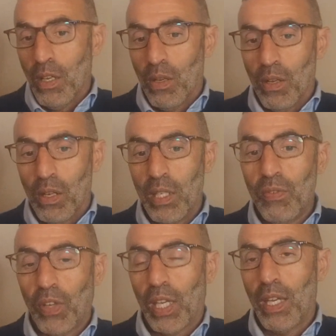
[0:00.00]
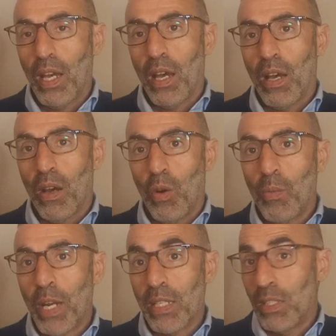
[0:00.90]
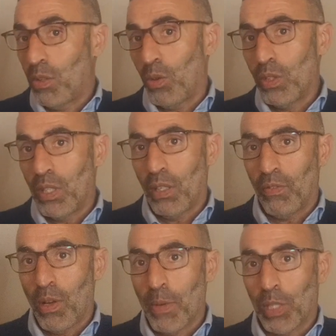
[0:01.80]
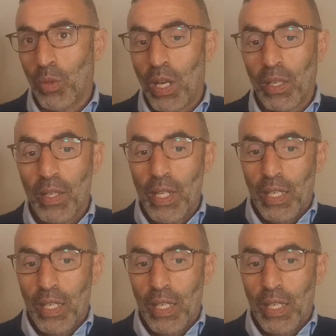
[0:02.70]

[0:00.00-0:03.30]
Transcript: euh, livrée aux maladies chroniques inflammatoires.